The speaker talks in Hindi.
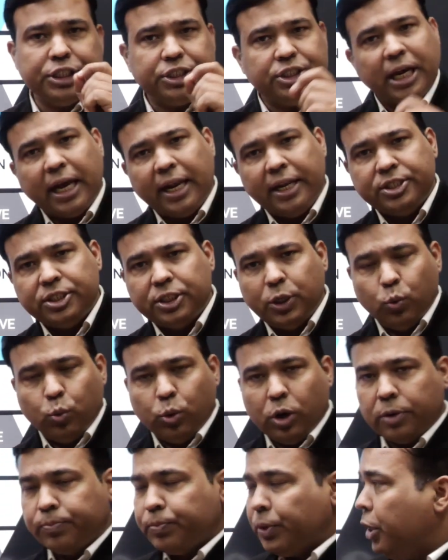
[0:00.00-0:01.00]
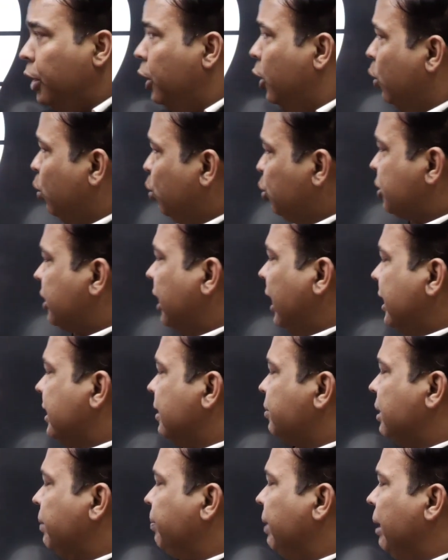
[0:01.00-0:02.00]
ही चैलेंजिंग वर्क उसके लिए
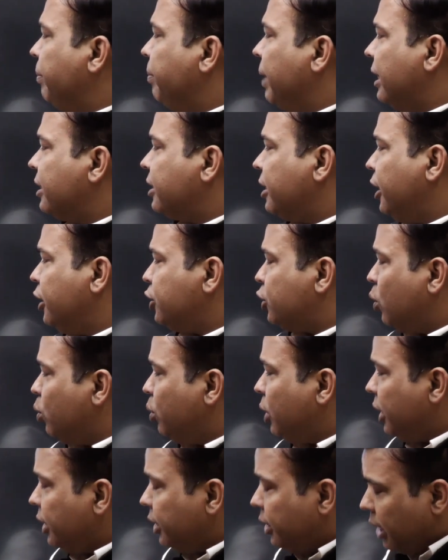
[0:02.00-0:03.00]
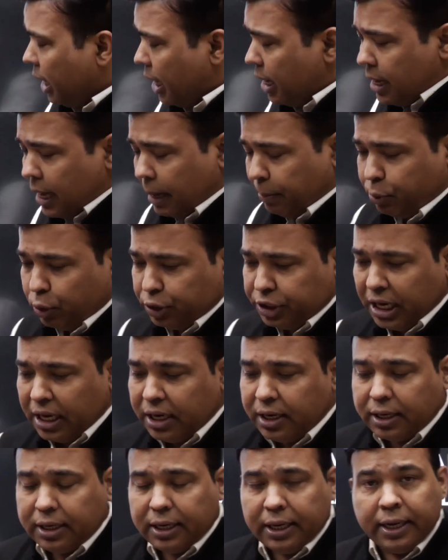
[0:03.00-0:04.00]
सबसे पहले बात करना चाहूंगा यहां आपको
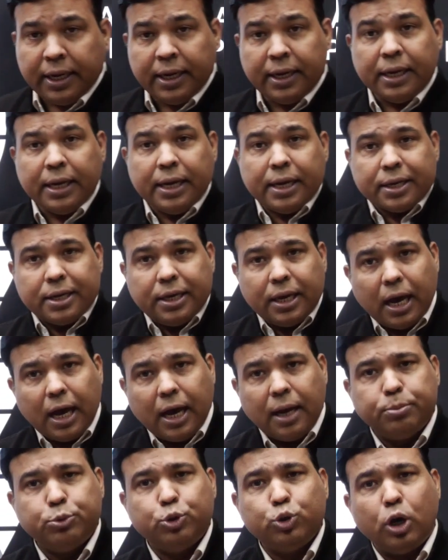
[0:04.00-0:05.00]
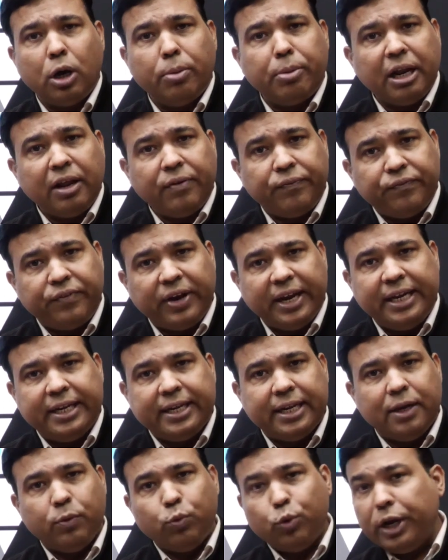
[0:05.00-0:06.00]
ध्यान रखना है कि अब जो हमारा
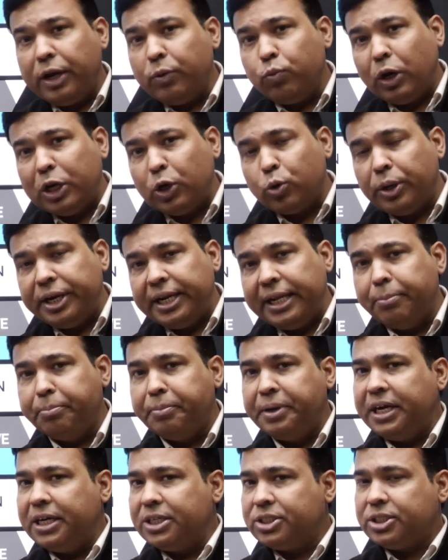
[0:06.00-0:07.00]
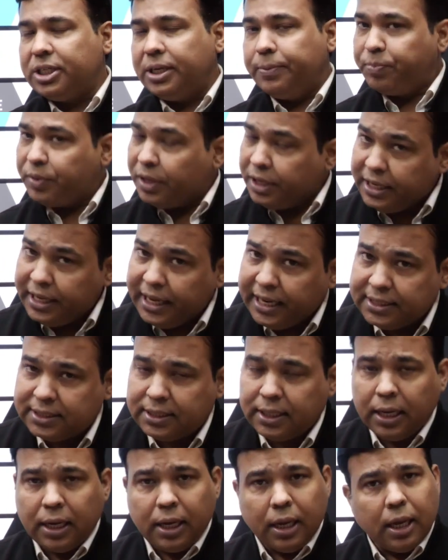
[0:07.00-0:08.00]
फाइट है वो है 120 मिनट से यस
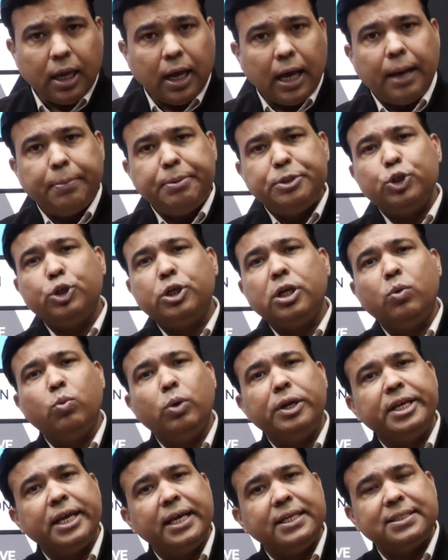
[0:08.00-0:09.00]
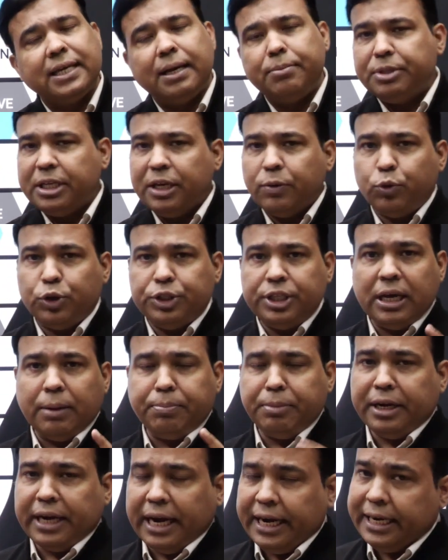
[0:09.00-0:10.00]
yes, अभी जो टर्म वन के एग्जाम दिए वो दिए
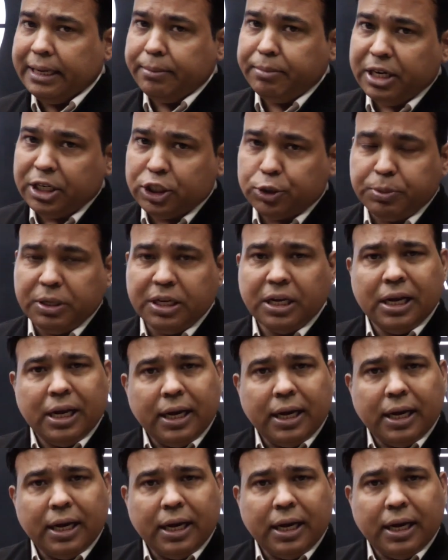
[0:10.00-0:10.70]
आपने 90 मिनट्स में